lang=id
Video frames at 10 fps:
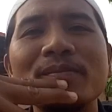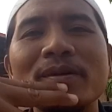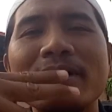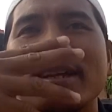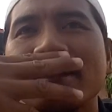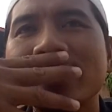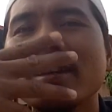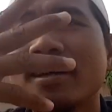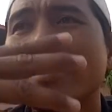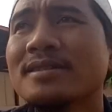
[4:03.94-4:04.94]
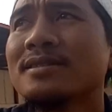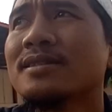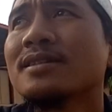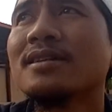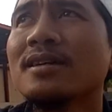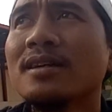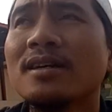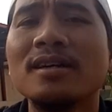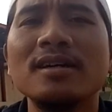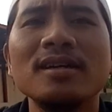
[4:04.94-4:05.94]
nyampe mana tadi ya
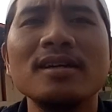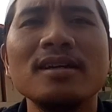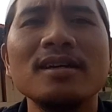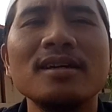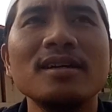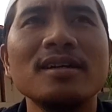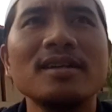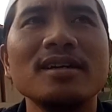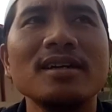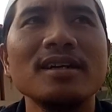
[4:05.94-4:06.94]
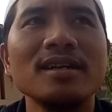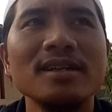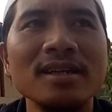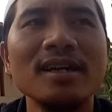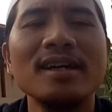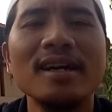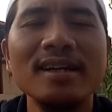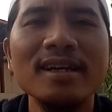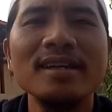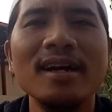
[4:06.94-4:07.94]
uh, ya
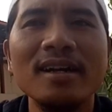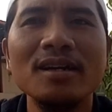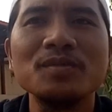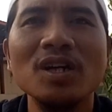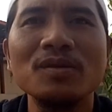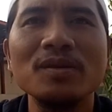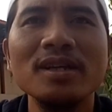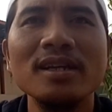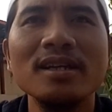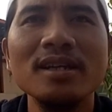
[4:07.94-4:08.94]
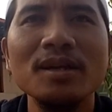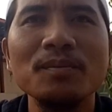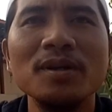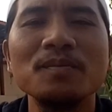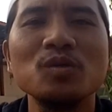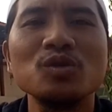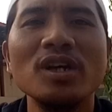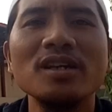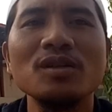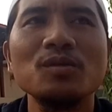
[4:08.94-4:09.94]
karena di Arab Saudi ini
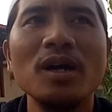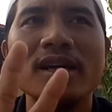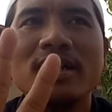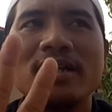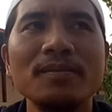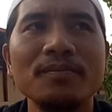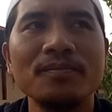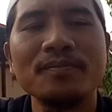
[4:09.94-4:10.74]
mempunyai dua iklim